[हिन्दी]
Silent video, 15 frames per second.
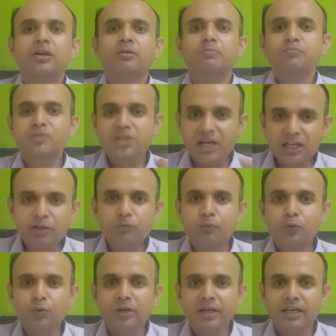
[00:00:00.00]
जंक
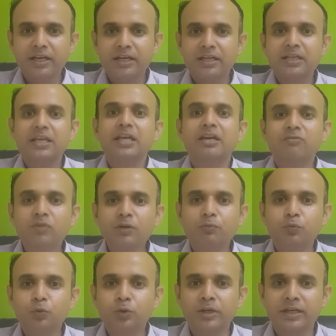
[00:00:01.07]
फूड है हेवी
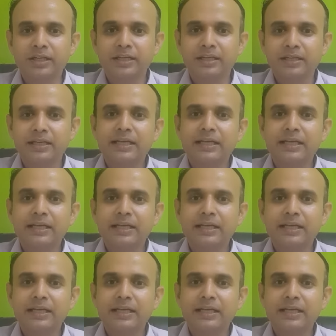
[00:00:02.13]
फूड है